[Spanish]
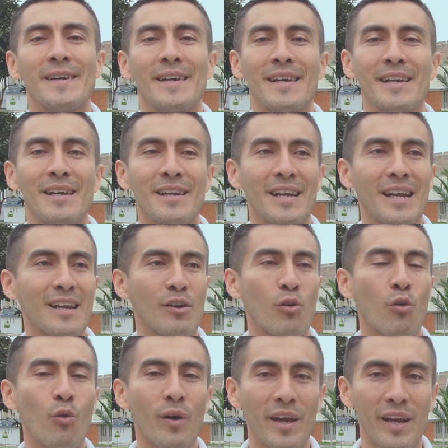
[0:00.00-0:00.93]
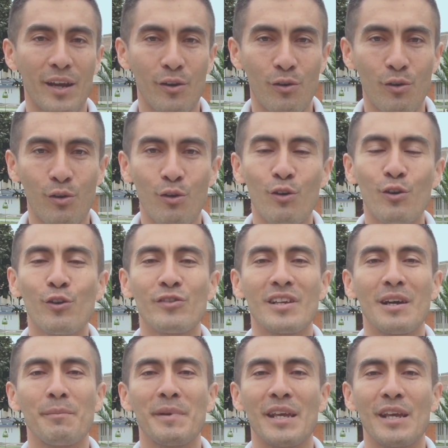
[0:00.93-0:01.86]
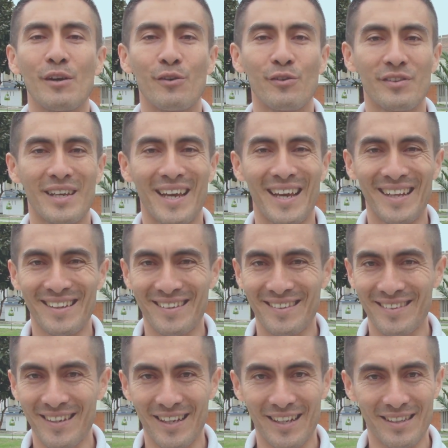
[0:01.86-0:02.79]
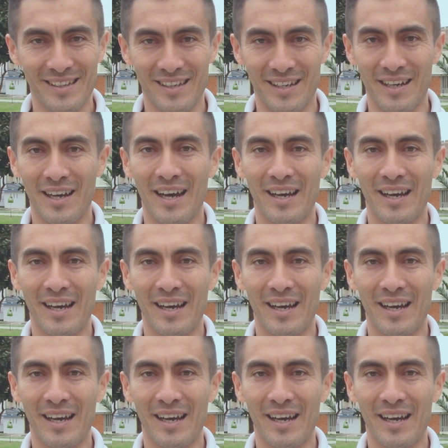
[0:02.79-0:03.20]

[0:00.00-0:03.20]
en el juego, con los amigos, etc.